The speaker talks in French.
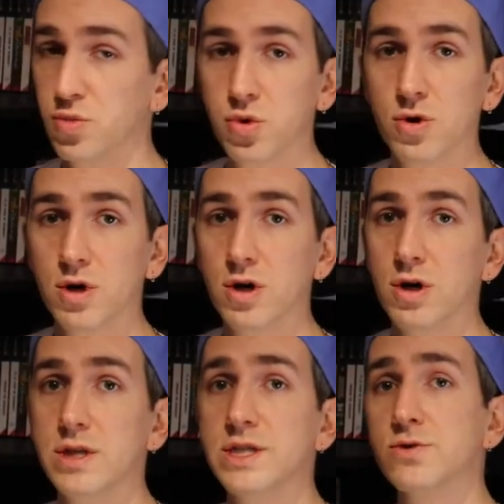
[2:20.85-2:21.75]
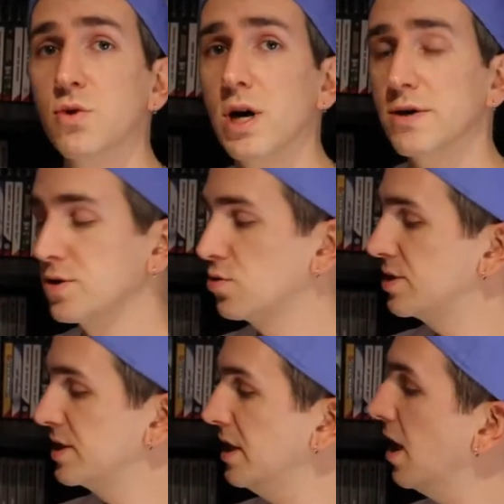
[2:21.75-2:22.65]
pour l'histoire,
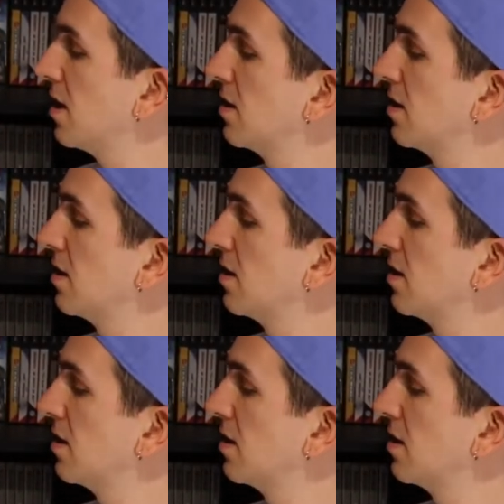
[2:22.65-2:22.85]
celui-ci,